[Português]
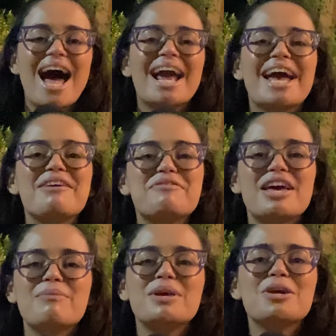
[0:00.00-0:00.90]
A
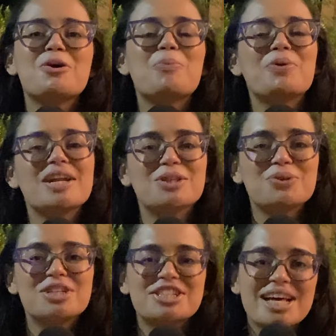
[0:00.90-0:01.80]
HVM
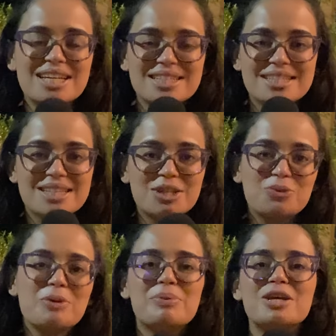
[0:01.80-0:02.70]
Incorporadora está
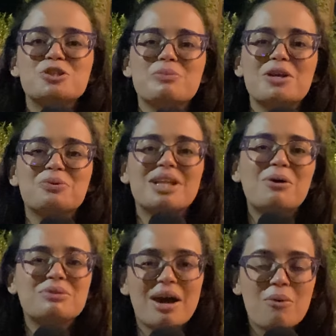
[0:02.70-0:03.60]
lançando o empreendimento
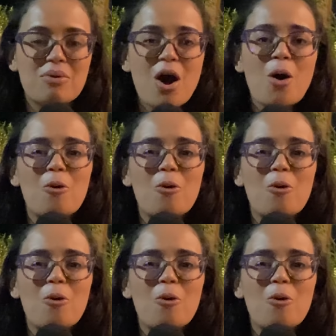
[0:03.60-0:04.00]
Daltal,